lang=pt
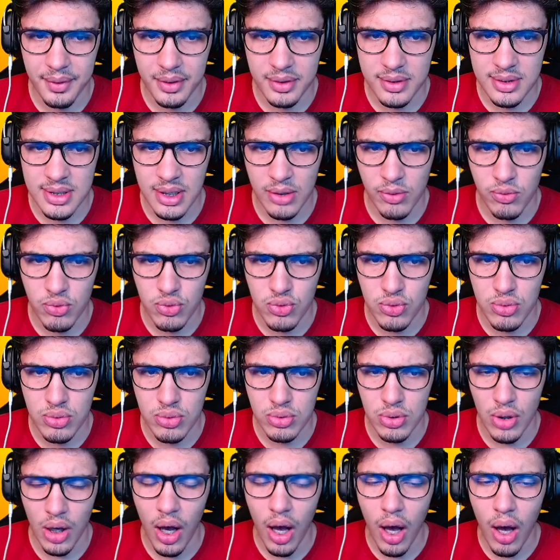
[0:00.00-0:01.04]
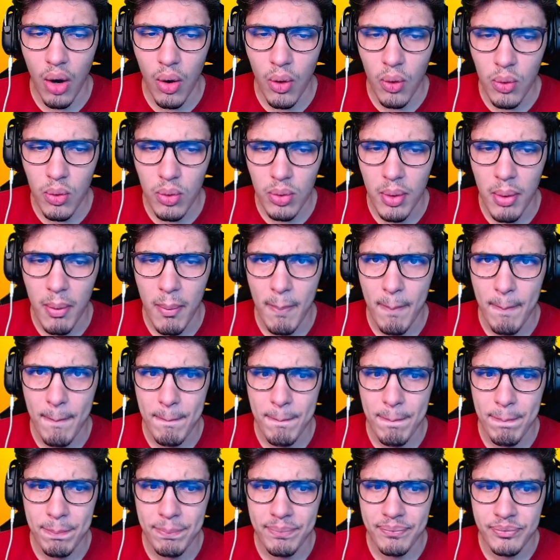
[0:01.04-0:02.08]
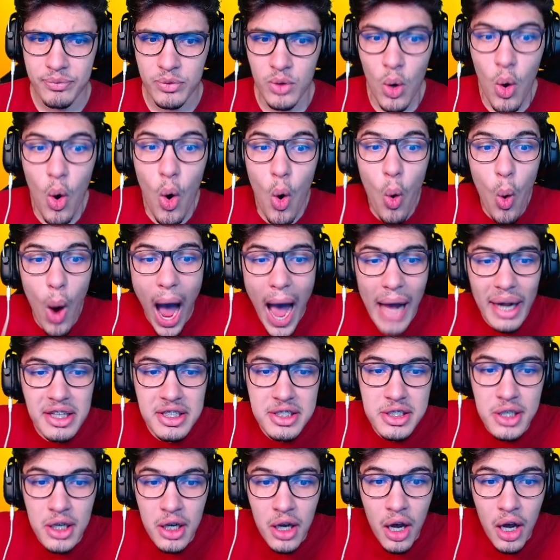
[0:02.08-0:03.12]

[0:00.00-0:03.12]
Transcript: Tem um sol. What?